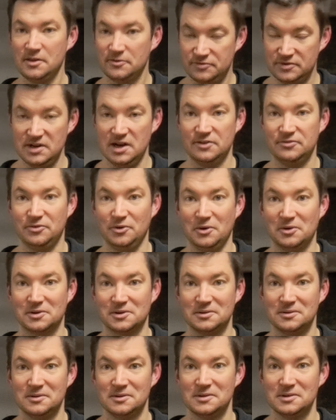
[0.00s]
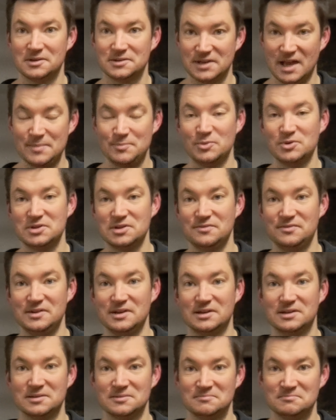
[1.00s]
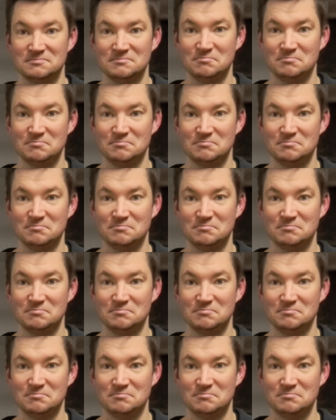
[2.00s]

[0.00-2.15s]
viel Erfolg, seid motiviert,